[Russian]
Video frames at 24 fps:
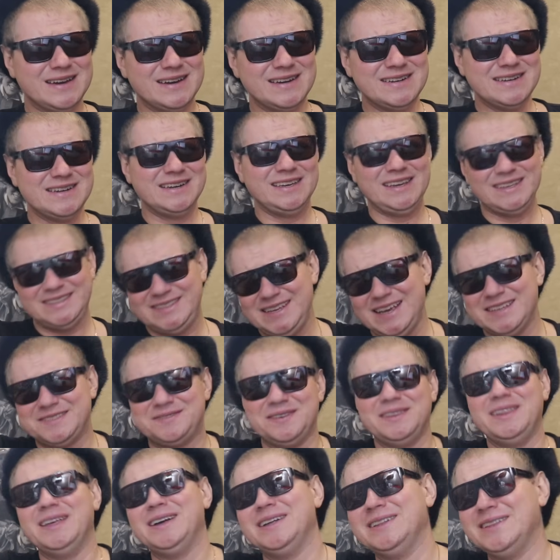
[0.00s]
э,
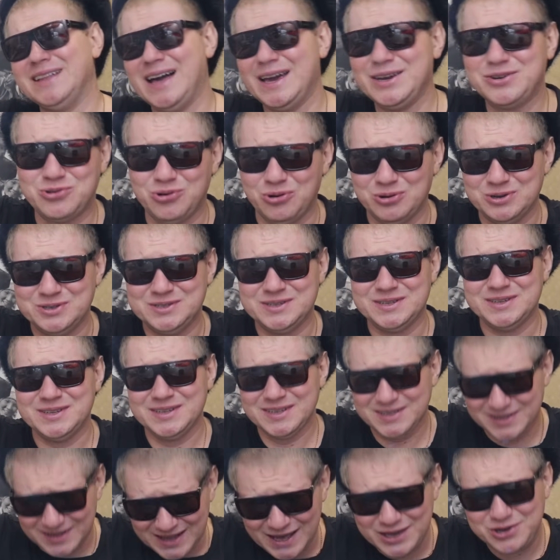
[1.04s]
естественно, лайкос,
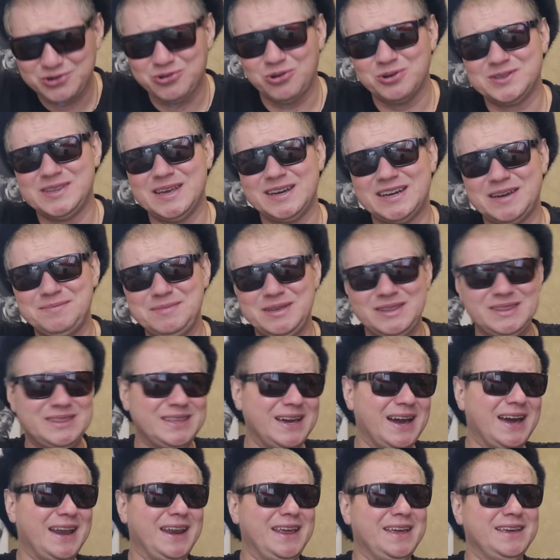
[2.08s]
лайкос на
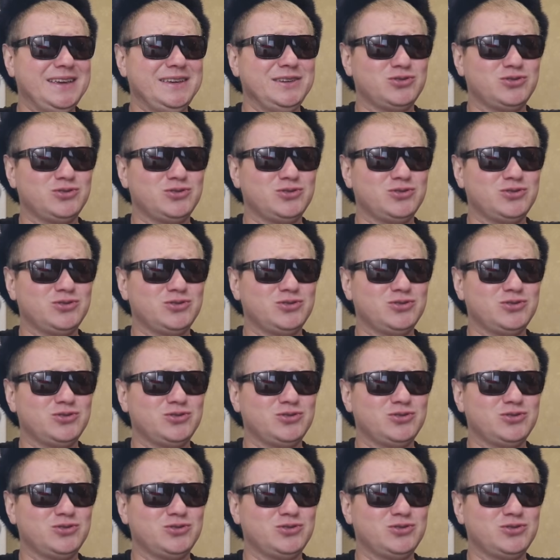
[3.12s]
комментарии.